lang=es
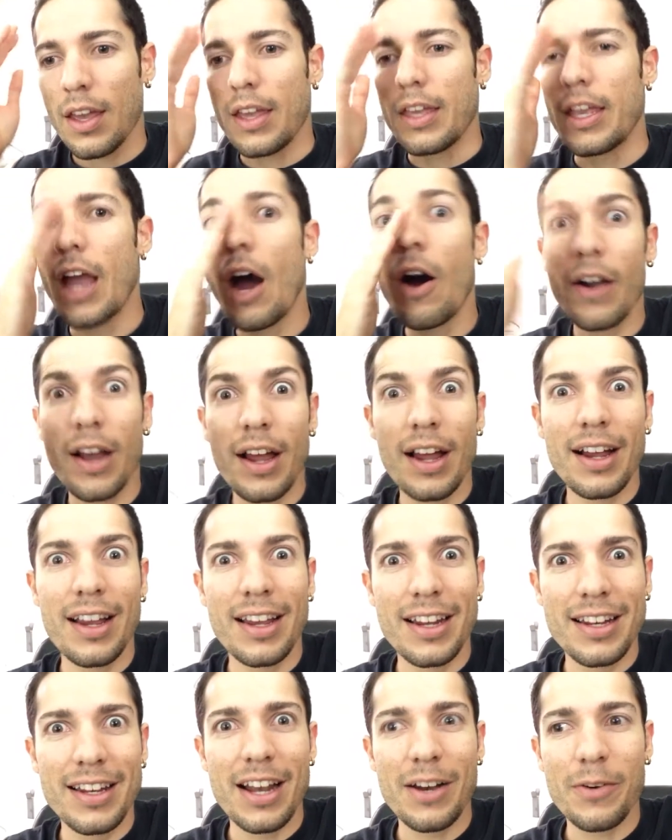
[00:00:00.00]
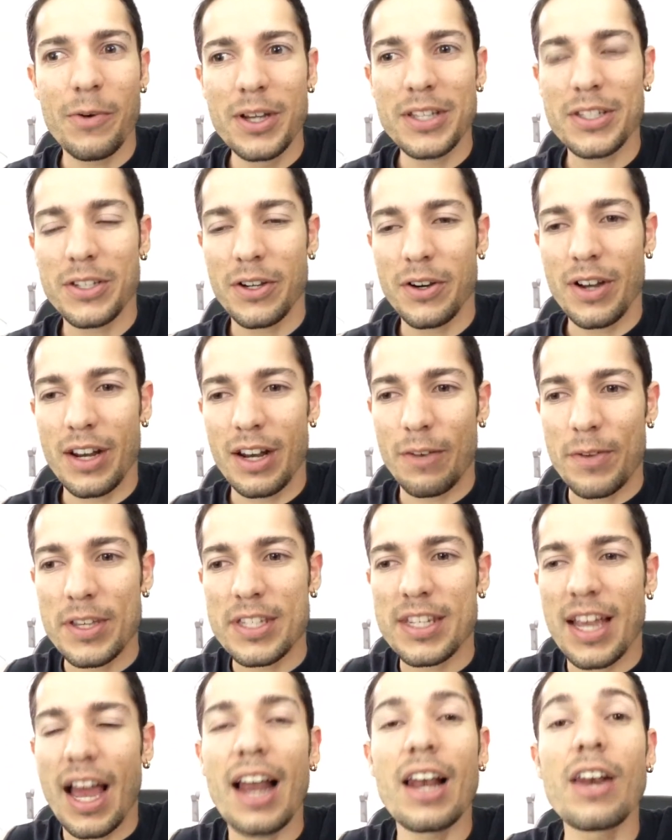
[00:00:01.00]
Y ahora en el juicio el
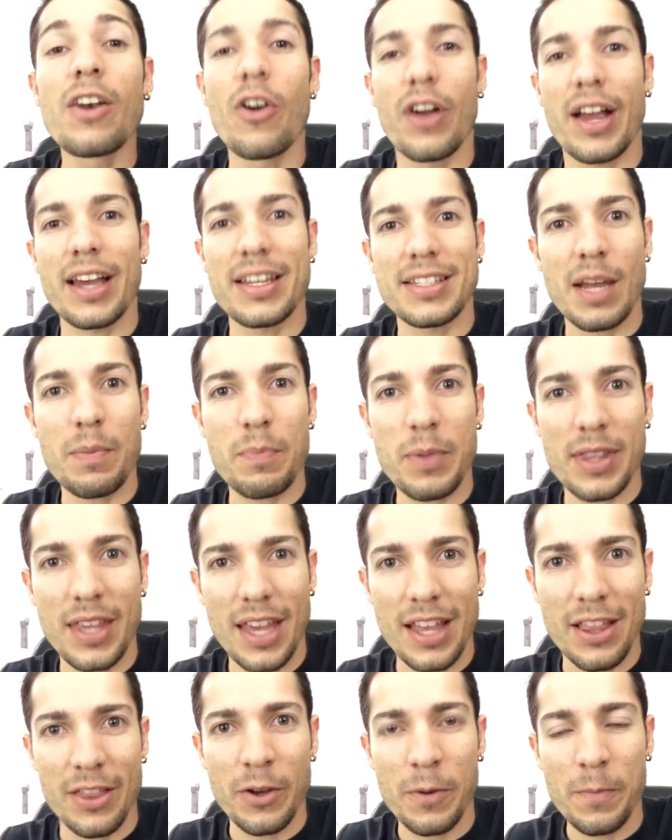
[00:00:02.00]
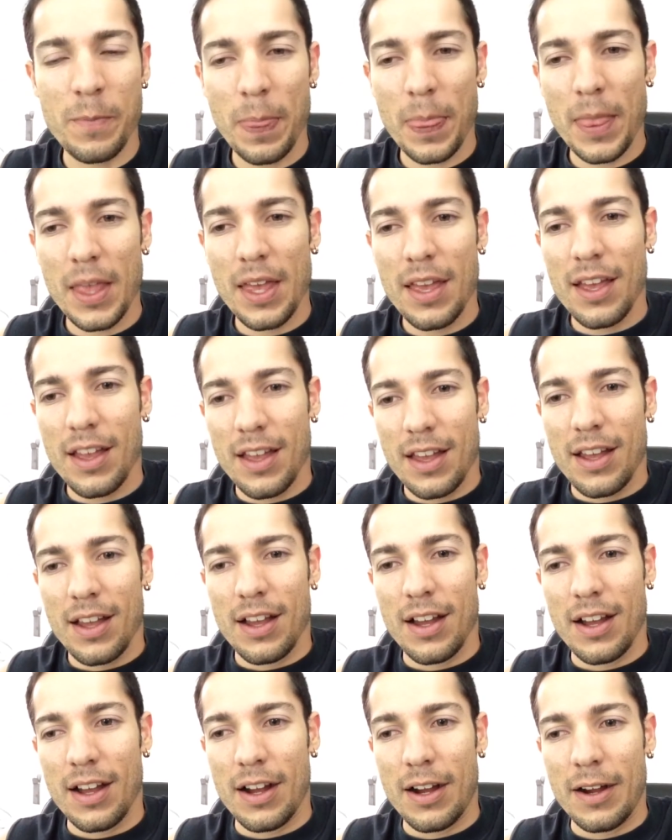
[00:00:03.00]
fiscal lo que está pidiendo
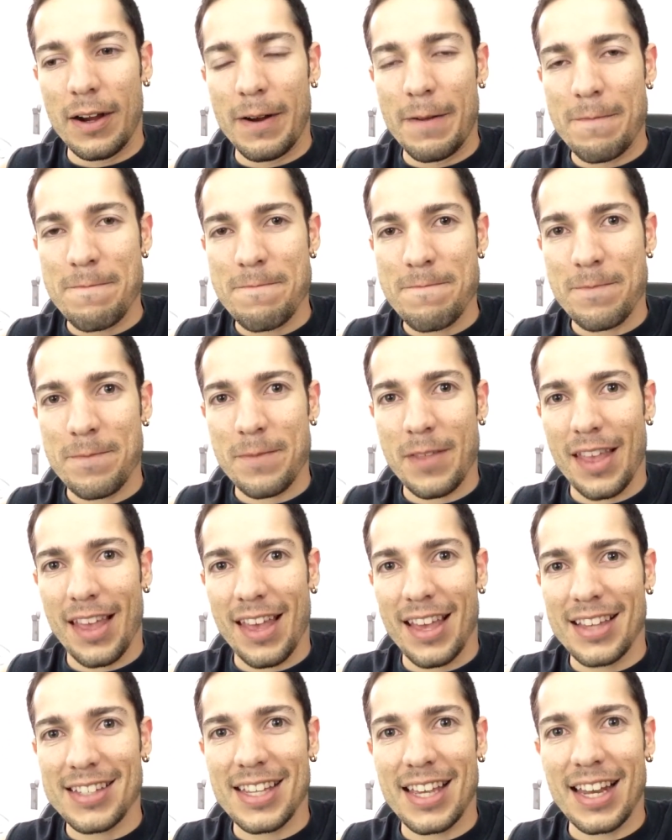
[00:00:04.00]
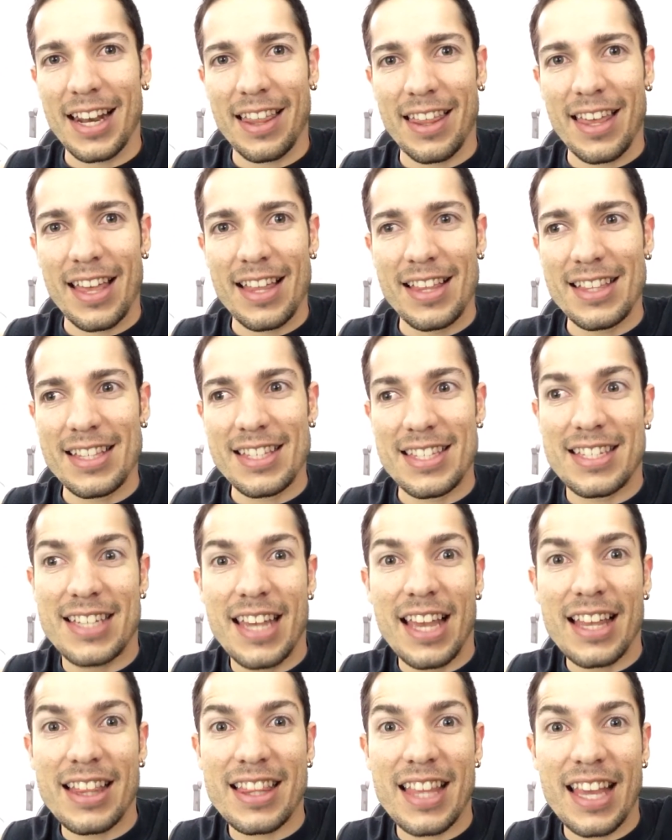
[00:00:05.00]
ah, es que le den
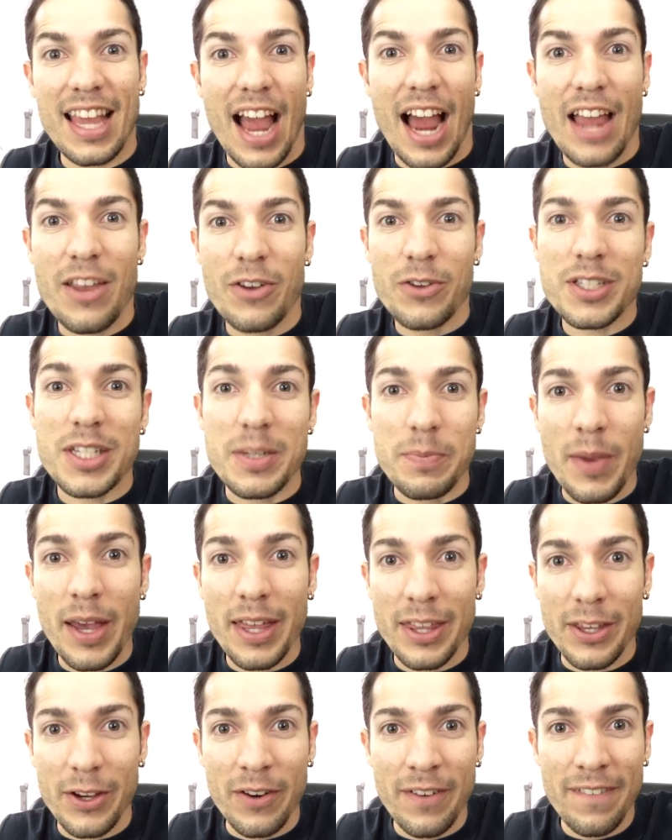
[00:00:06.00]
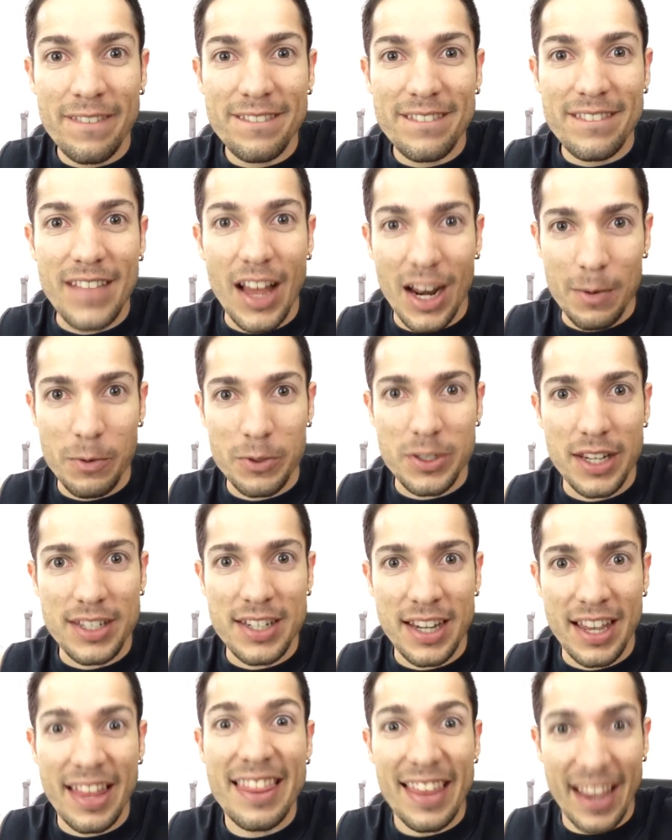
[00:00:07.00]
siete años y medio a la
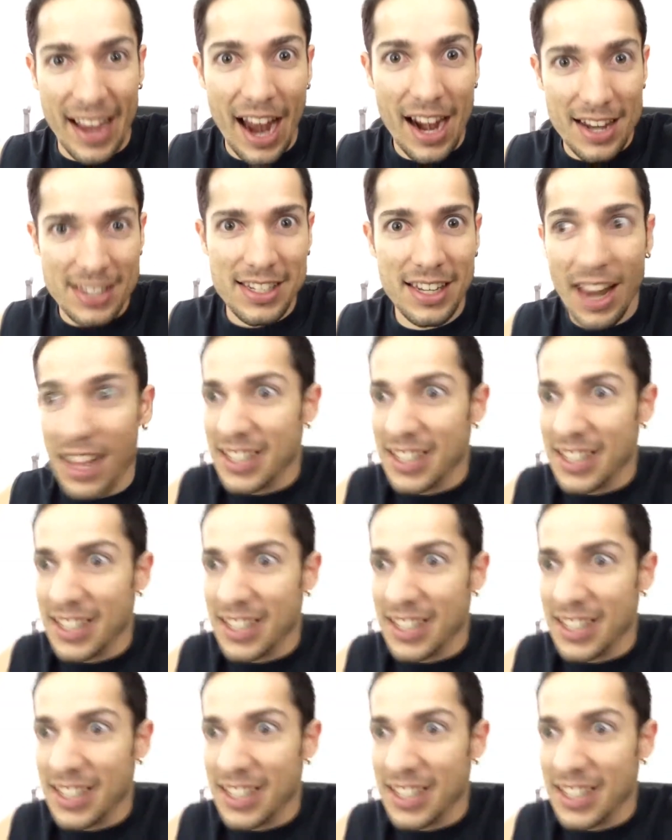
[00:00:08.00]
muchacha de cárcel.